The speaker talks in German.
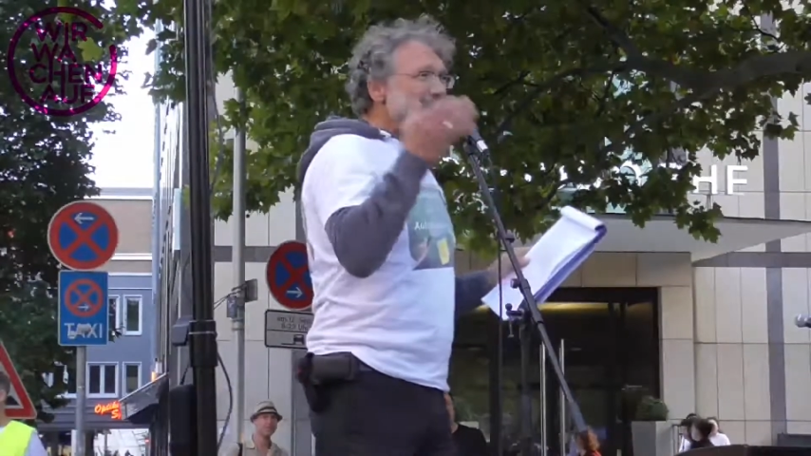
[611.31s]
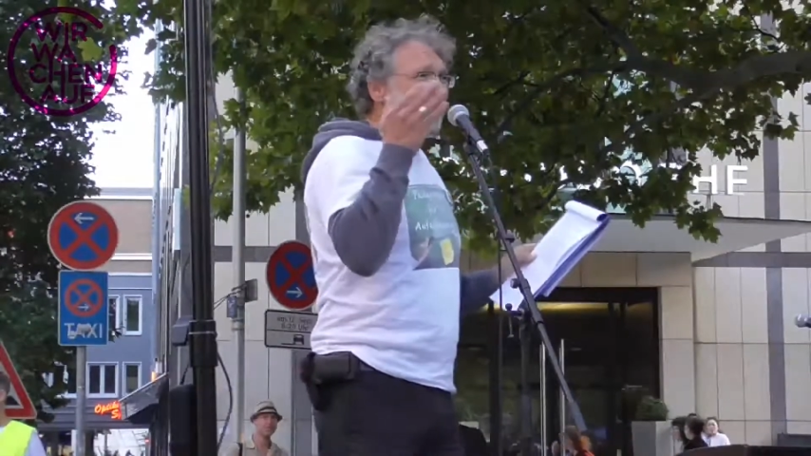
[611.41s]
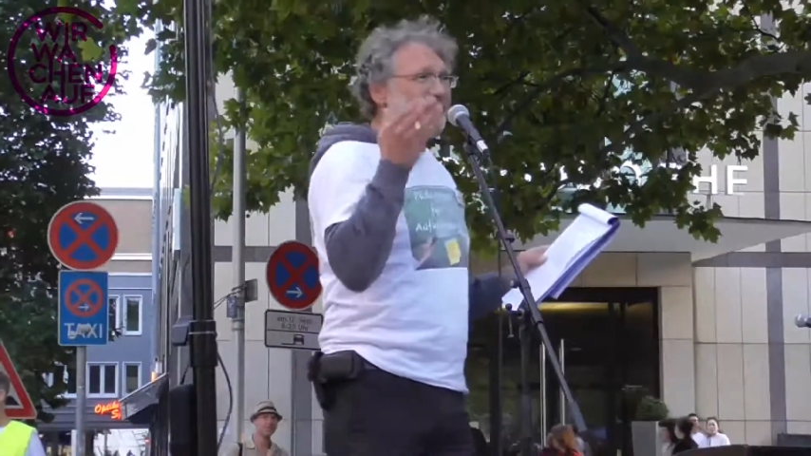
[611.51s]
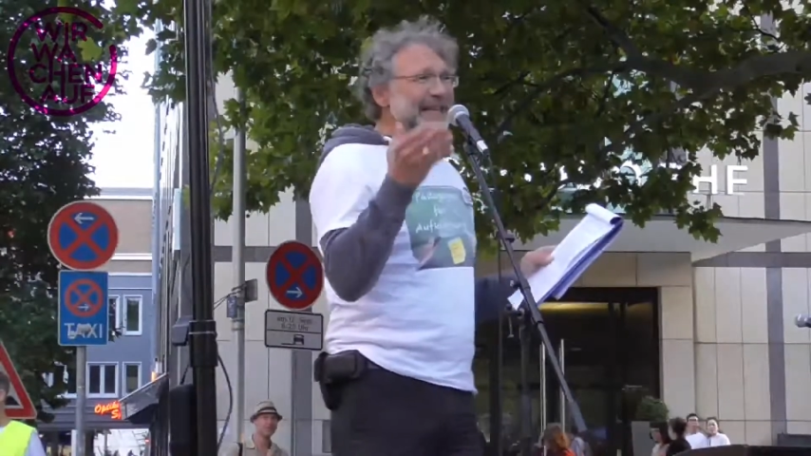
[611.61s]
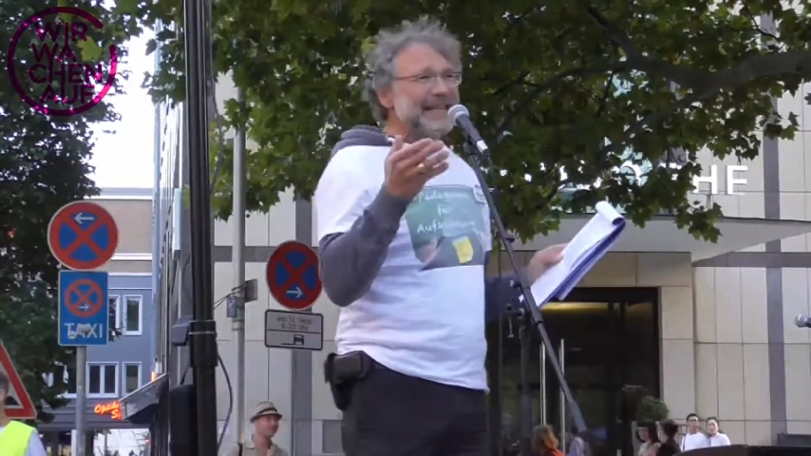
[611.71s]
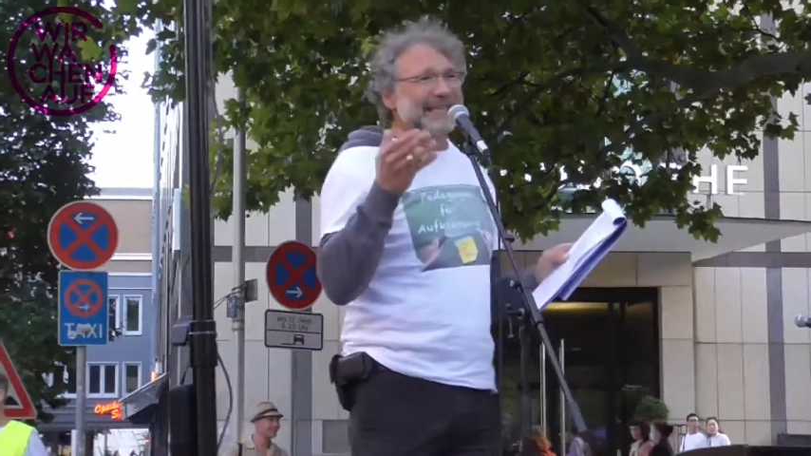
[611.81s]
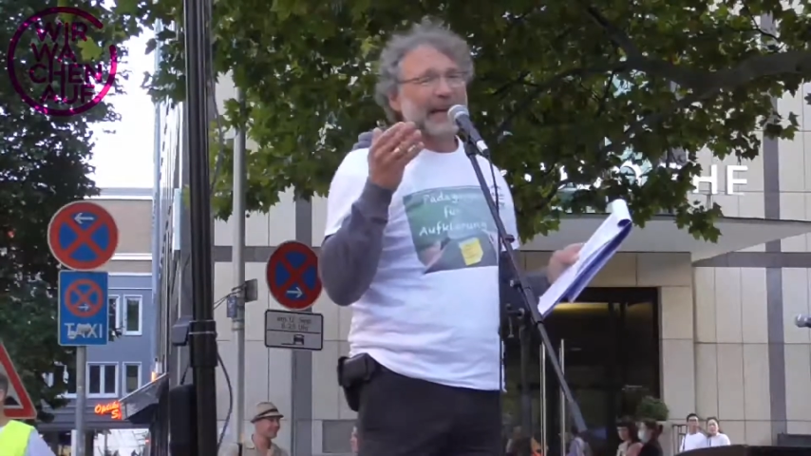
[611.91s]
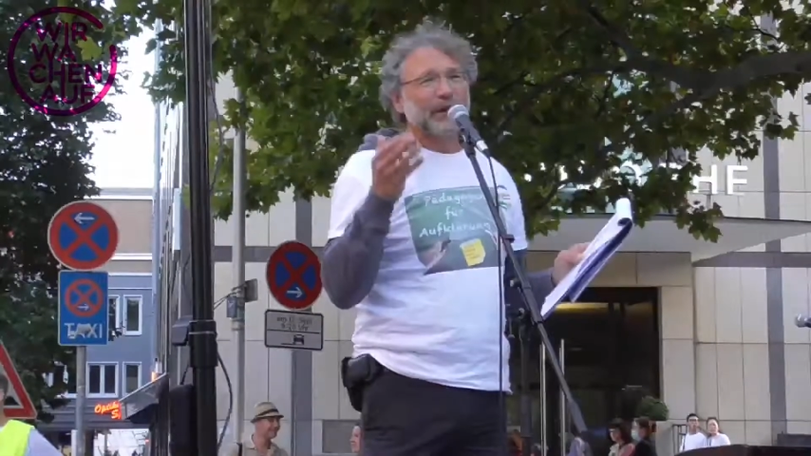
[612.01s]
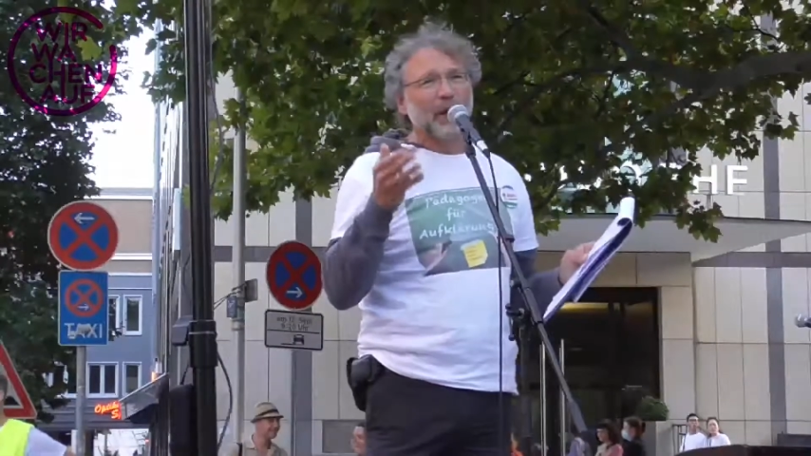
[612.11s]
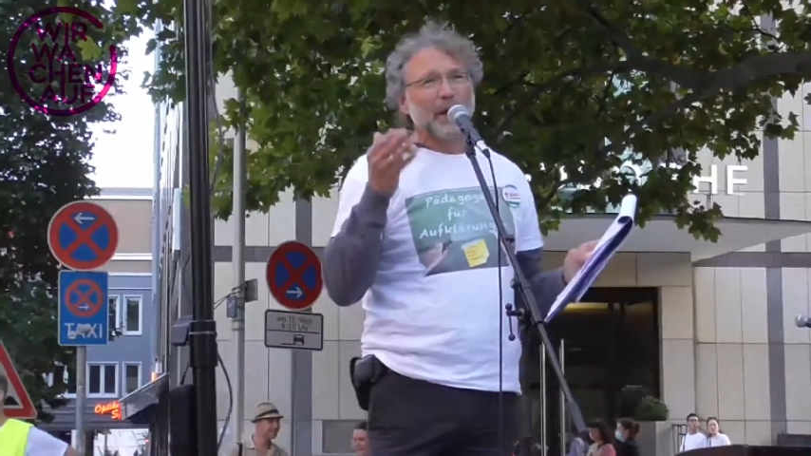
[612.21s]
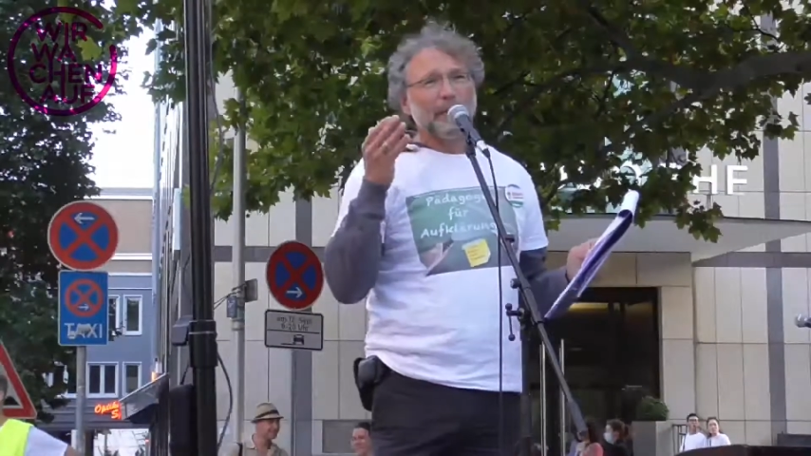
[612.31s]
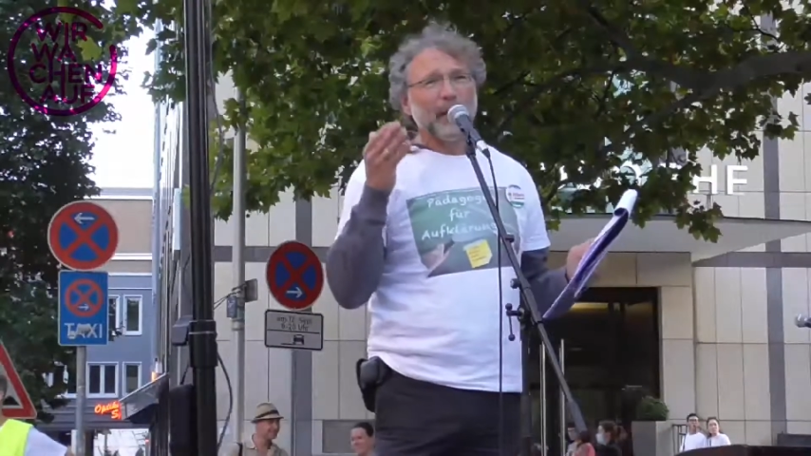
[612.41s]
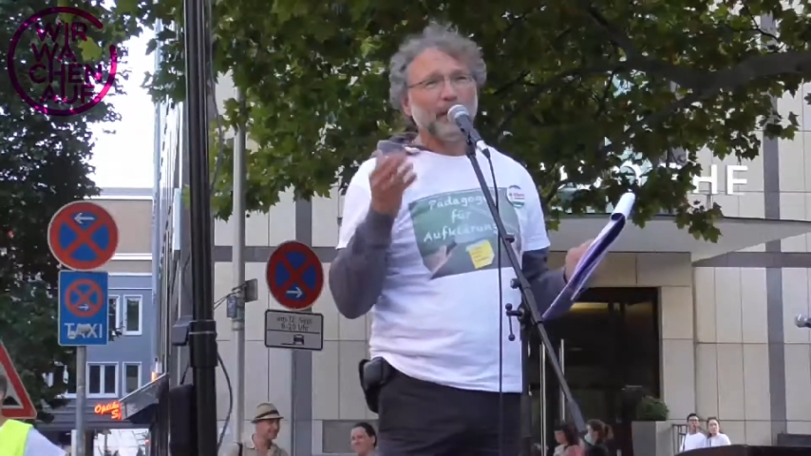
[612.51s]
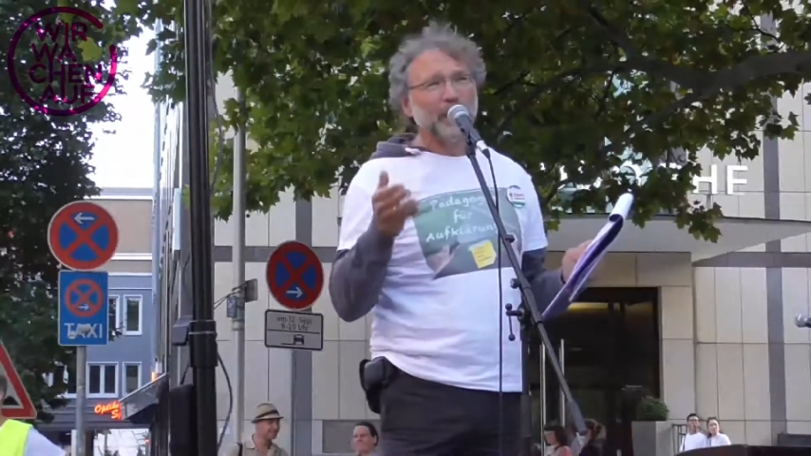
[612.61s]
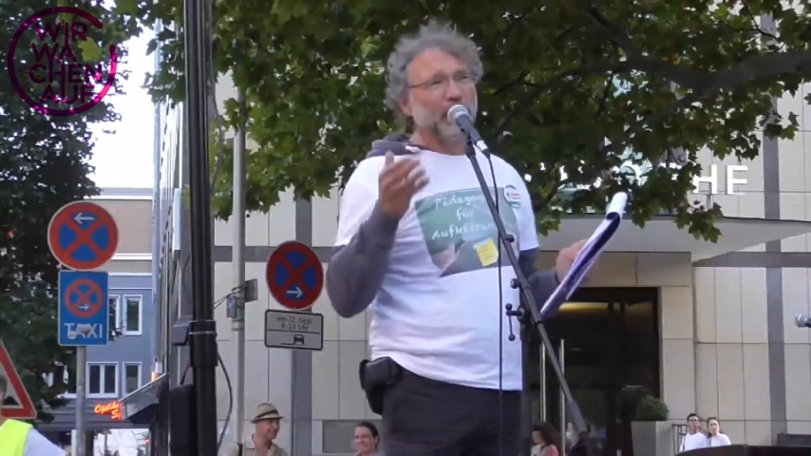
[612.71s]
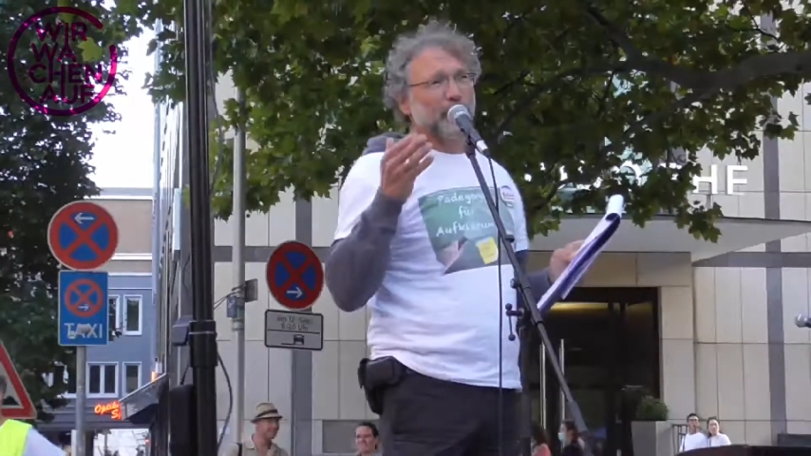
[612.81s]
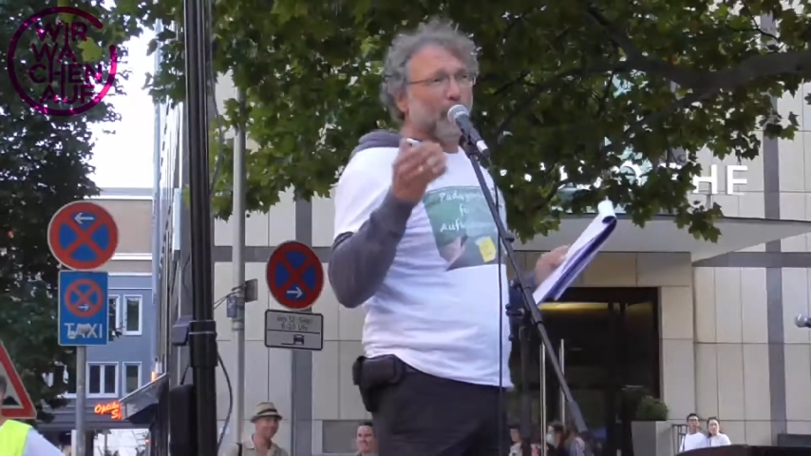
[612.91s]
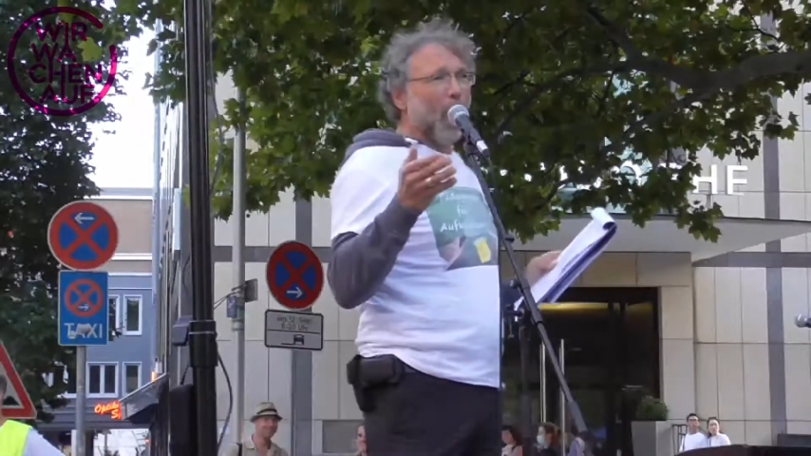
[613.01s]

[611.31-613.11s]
was ist das für eine perfide